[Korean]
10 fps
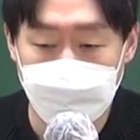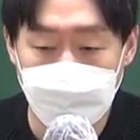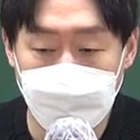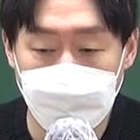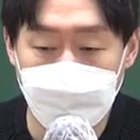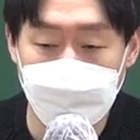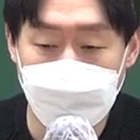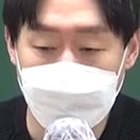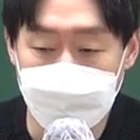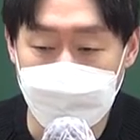저
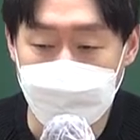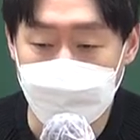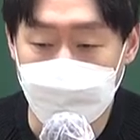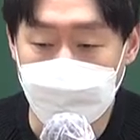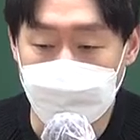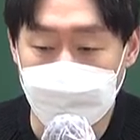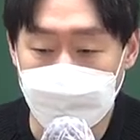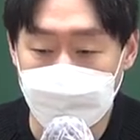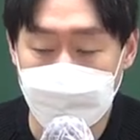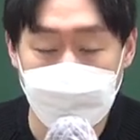위에 이제 막
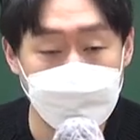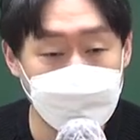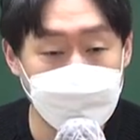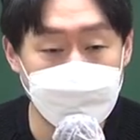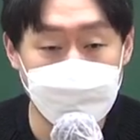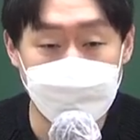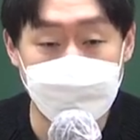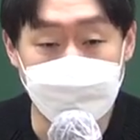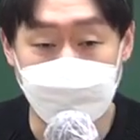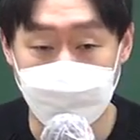
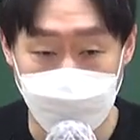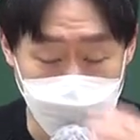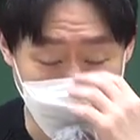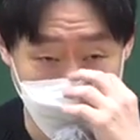상무님들 막 이렇게